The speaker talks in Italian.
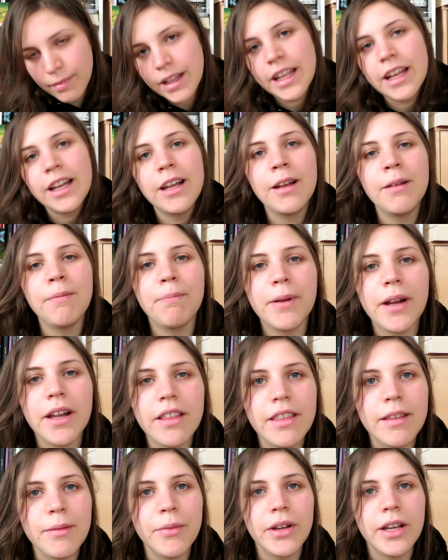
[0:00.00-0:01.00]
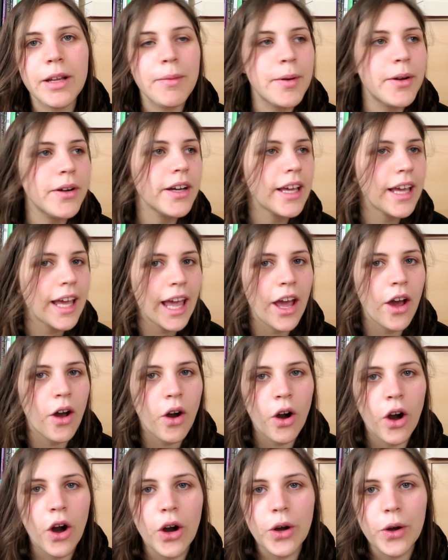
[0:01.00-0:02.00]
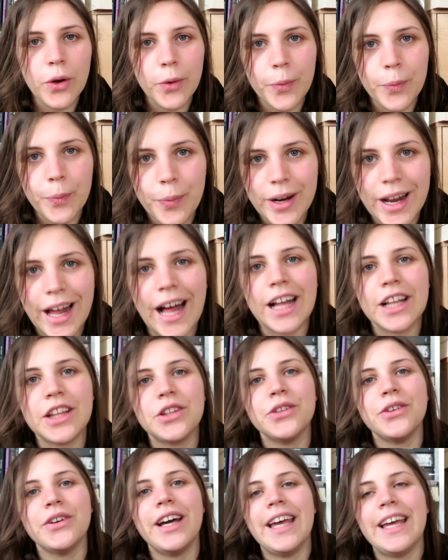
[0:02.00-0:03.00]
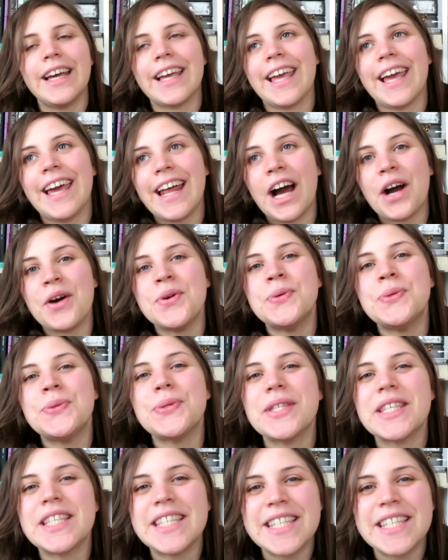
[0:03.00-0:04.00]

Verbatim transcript: il prossimo libro che ho comprato e che ha un